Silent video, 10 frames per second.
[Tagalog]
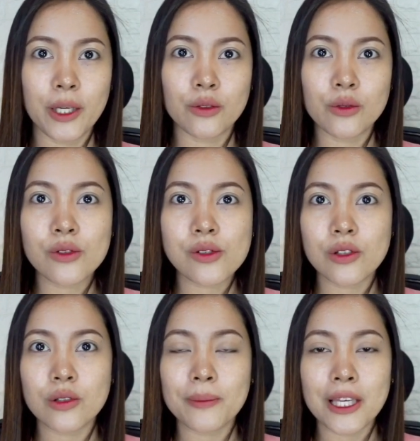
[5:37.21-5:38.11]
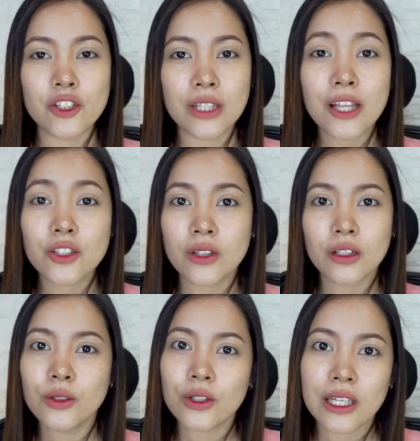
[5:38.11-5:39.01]
Pero kung gusto nyo medyo
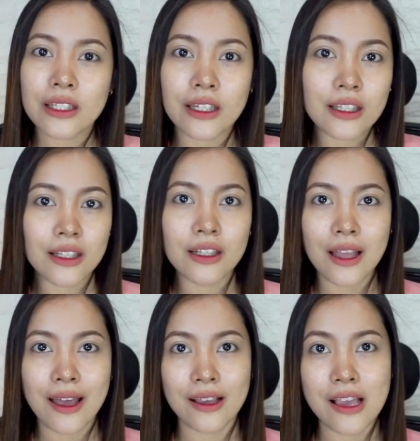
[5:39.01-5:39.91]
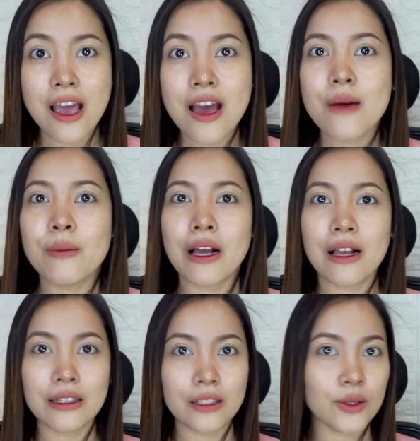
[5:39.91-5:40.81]
natural looking na kilay, mga
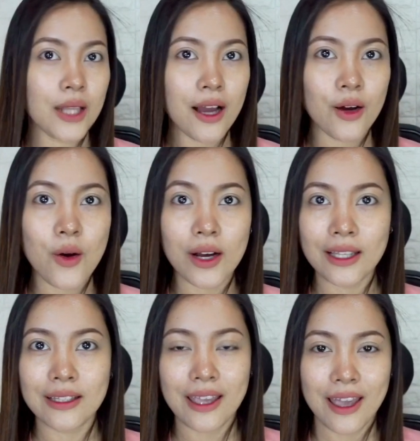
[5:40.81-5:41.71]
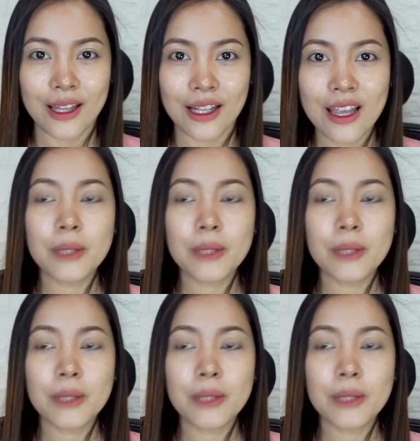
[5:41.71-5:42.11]
ganito lang, okay na yan.